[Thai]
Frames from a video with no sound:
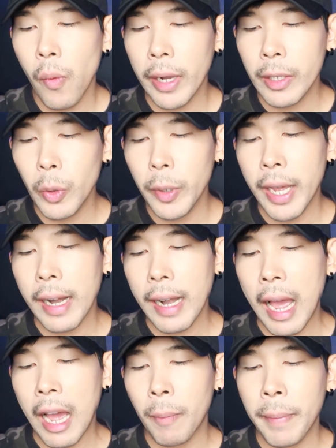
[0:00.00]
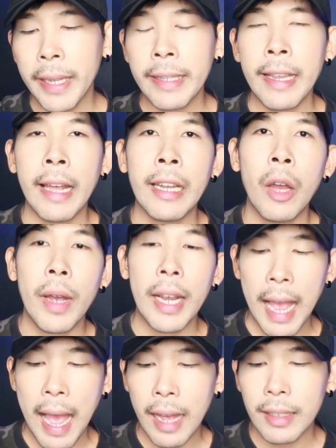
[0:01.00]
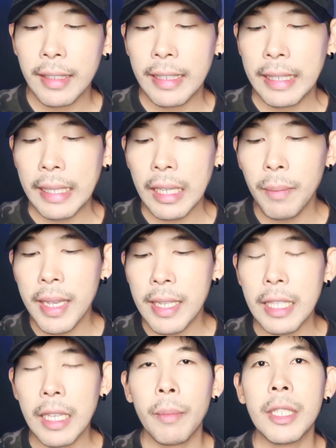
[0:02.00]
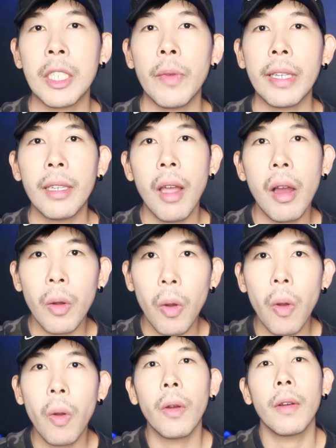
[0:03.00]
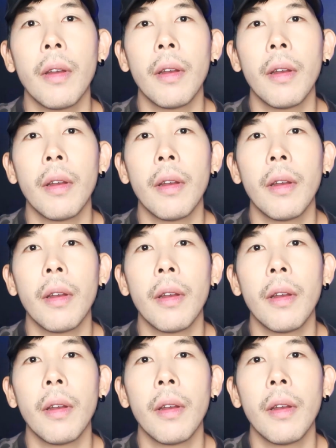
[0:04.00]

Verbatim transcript: วัตถุดังกล่าวเป็นยานอวกาศที่มีสิ่งมีชีวิตนอกโลก